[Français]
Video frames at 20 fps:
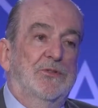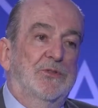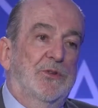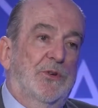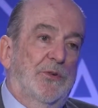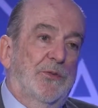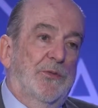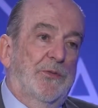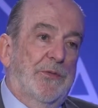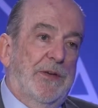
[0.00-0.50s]

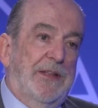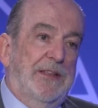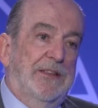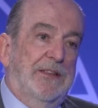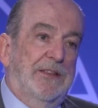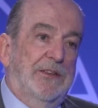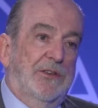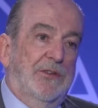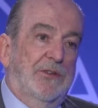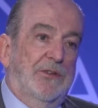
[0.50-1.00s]
sur le
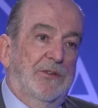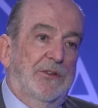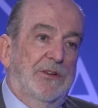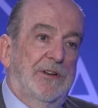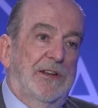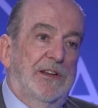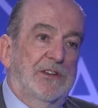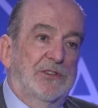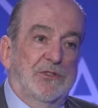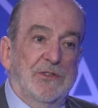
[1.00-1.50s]
fait que
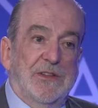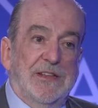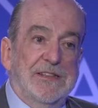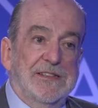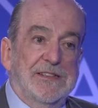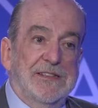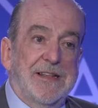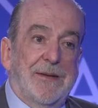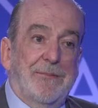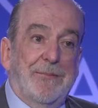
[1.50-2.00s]
la
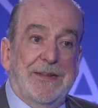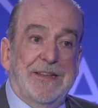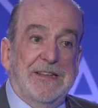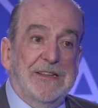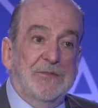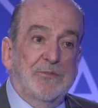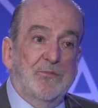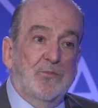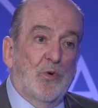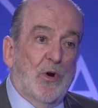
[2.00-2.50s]
jeunesse n'a pas
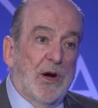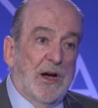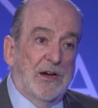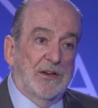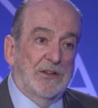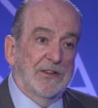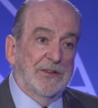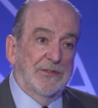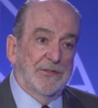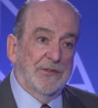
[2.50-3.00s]

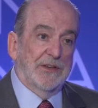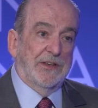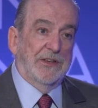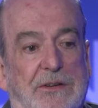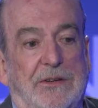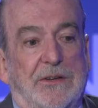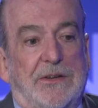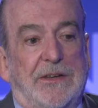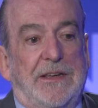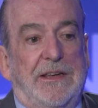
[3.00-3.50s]
d'espoir en
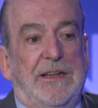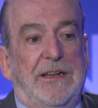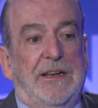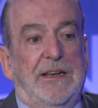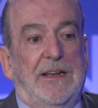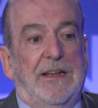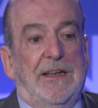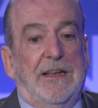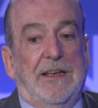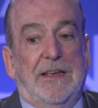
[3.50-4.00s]
Afrique.
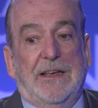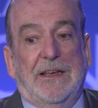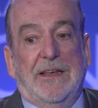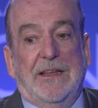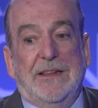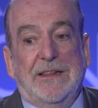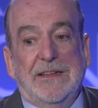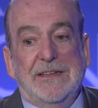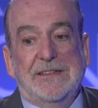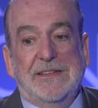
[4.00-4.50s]
Il est
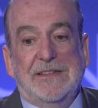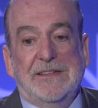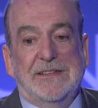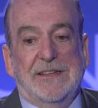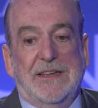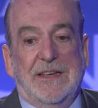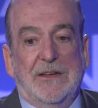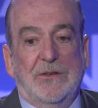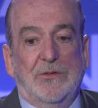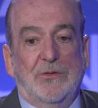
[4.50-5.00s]

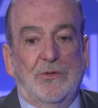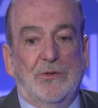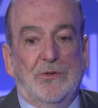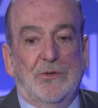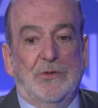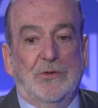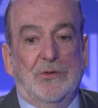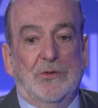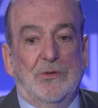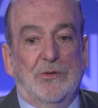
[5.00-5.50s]
nécessaire
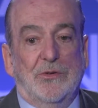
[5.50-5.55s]
de